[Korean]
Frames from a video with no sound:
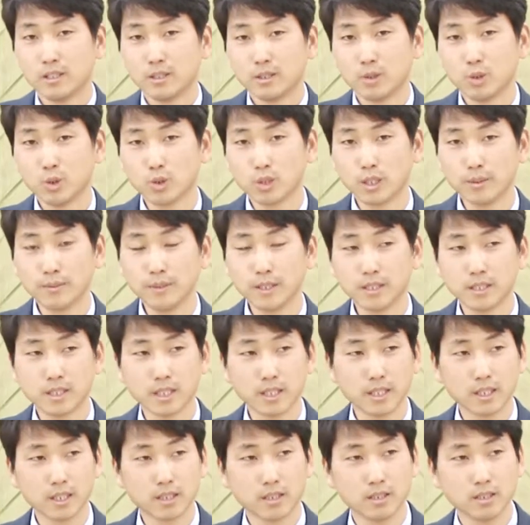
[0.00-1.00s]
요셉이
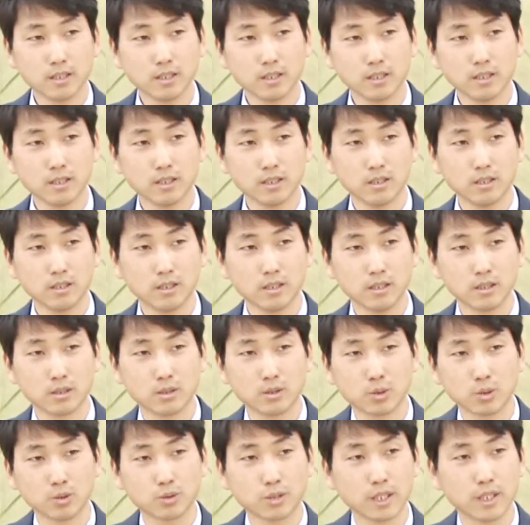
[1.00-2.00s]
이제 그
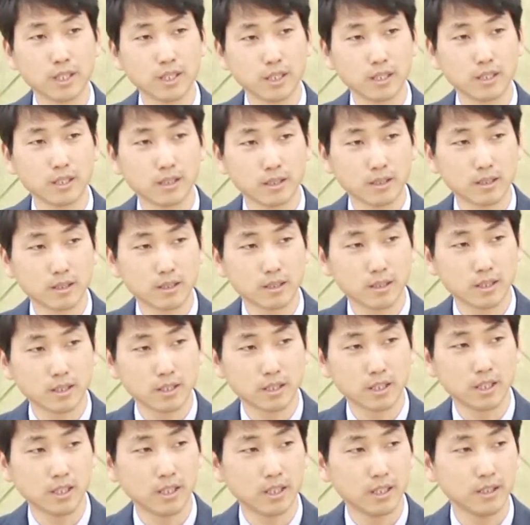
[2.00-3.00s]
족쇄
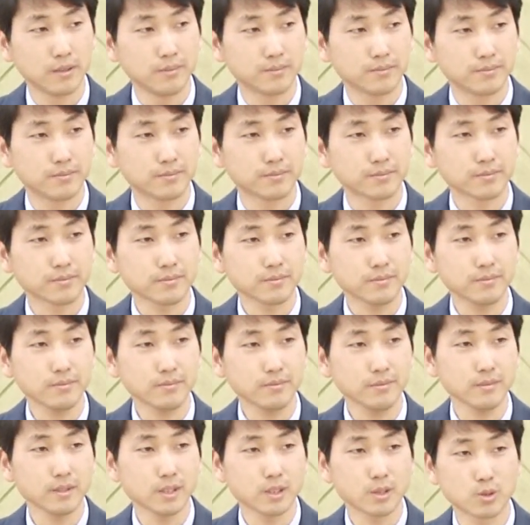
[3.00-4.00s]
이렇게
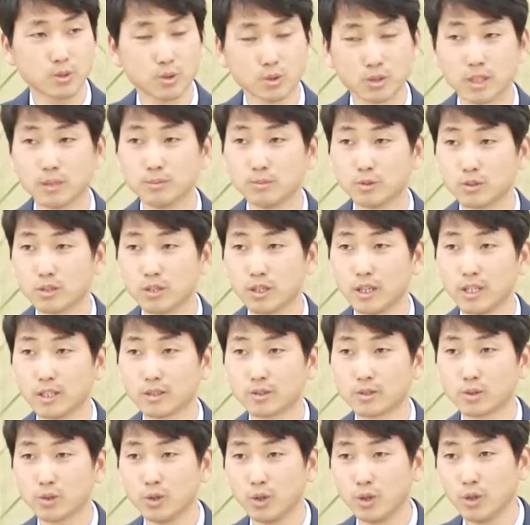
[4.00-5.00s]
족쇄 묶여
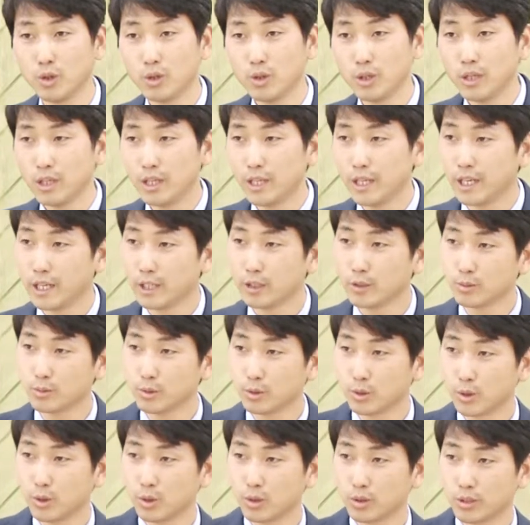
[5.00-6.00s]
가지고
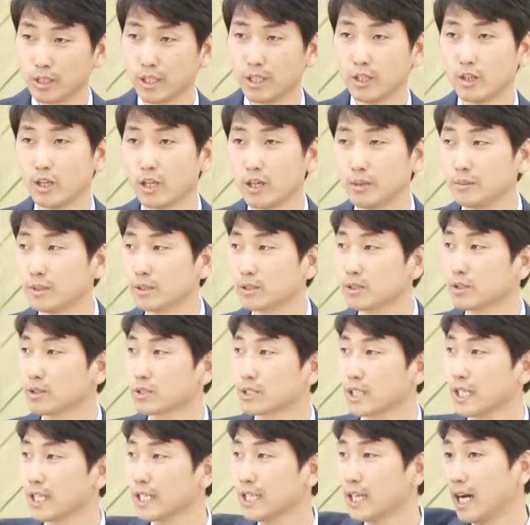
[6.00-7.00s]
애굽으로 내려가면서
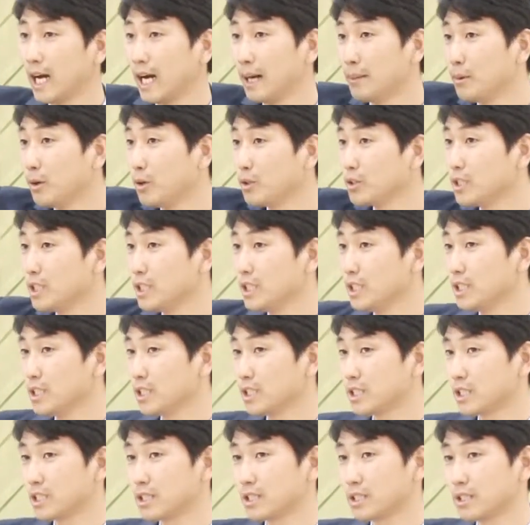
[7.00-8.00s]
자기
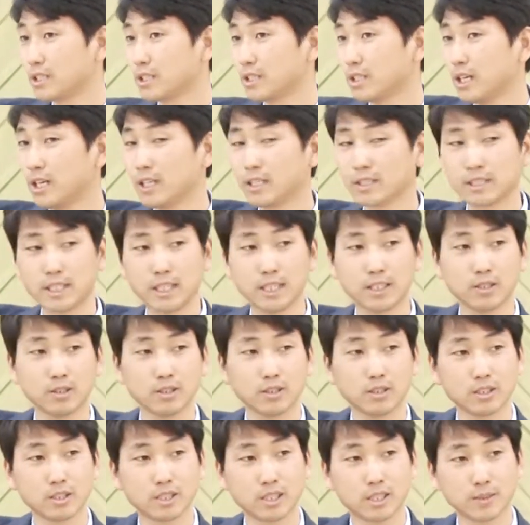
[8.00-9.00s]
아버지가
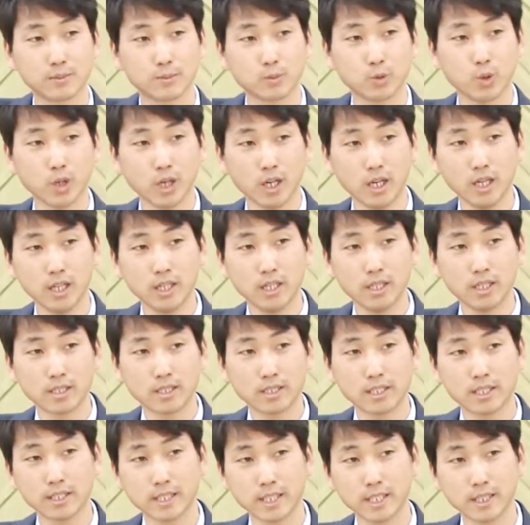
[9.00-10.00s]
살던 그 집과
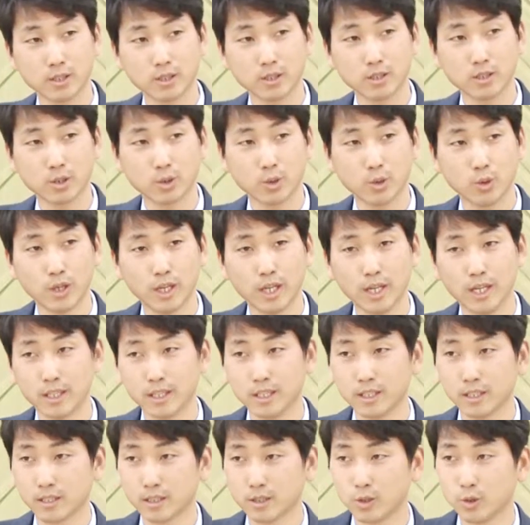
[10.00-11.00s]
잘 살던 그
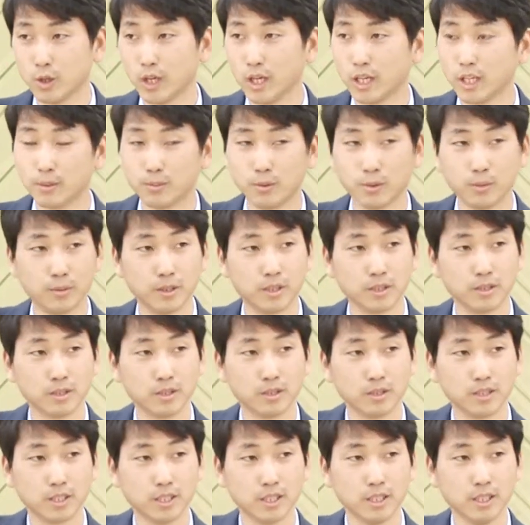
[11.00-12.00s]
고향이 고향을 보면서
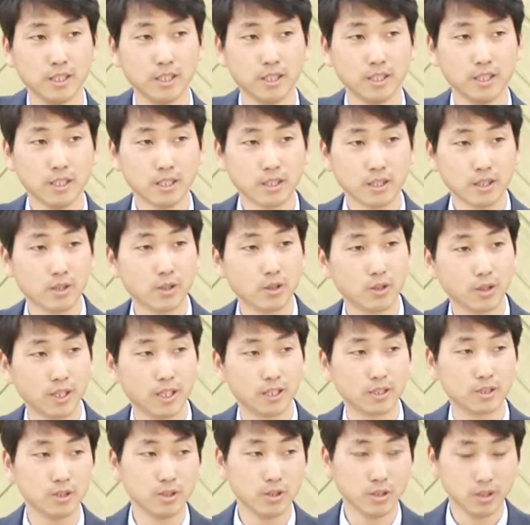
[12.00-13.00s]
이제
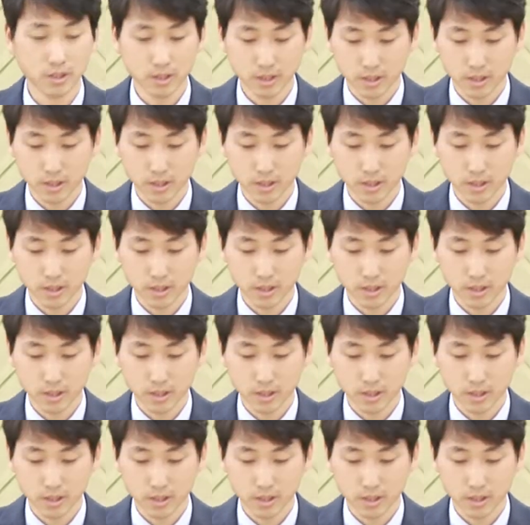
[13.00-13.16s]
걸어가죠.